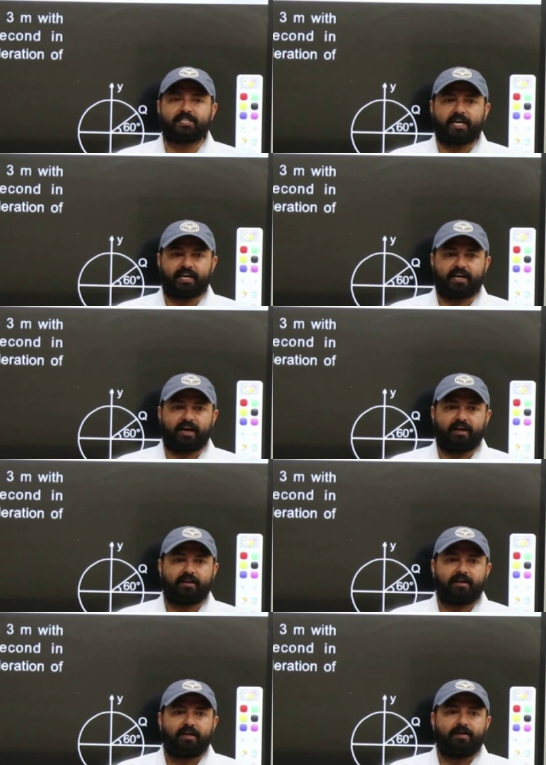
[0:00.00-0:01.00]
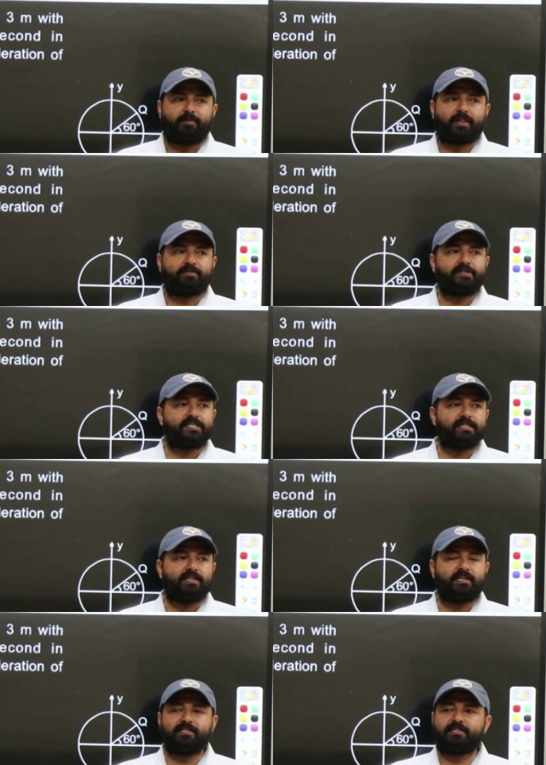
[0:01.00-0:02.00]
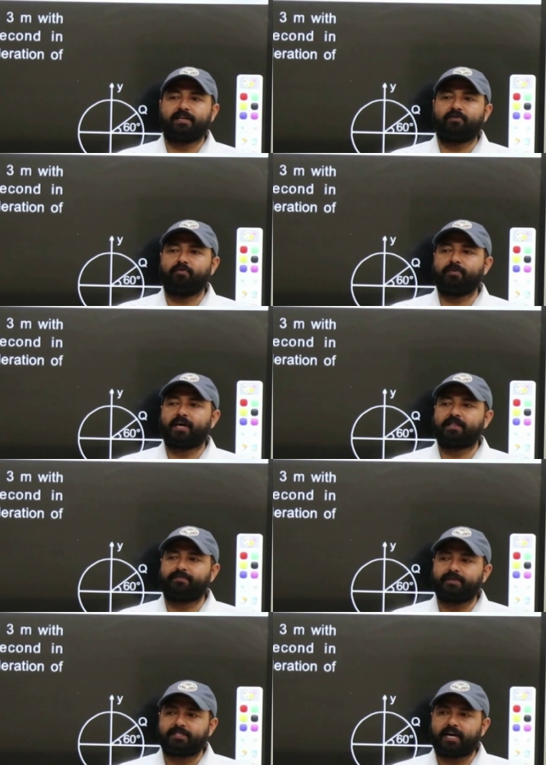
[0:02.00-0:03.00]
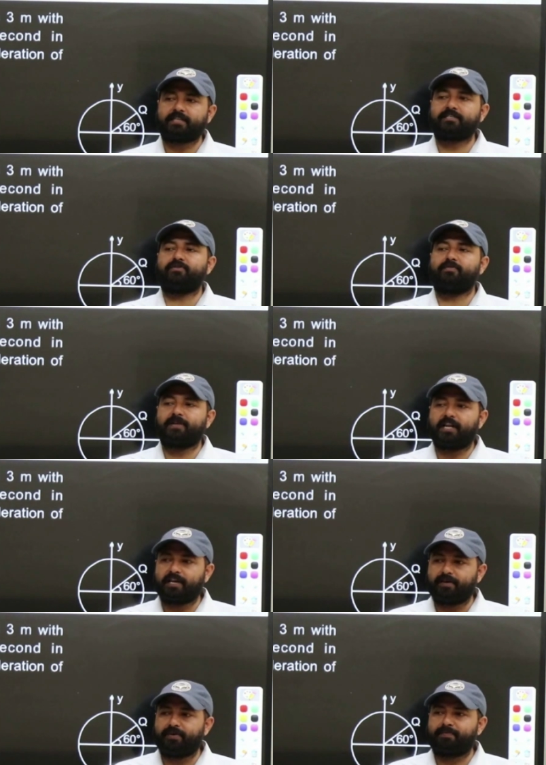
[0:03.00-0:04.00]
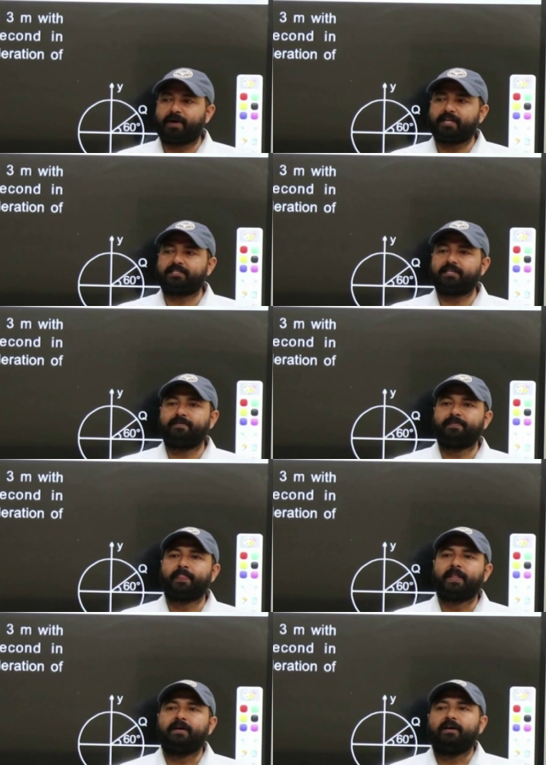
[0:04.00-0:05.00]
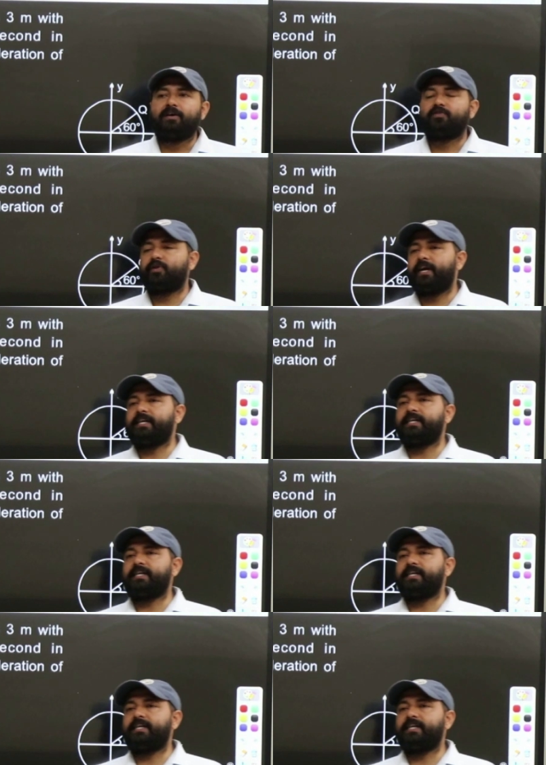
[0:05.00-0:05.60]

चेंज करेगा मतलब जैसे तीन से घूम रहा था फिर चार से घूमने लगे फिर पाँच से तो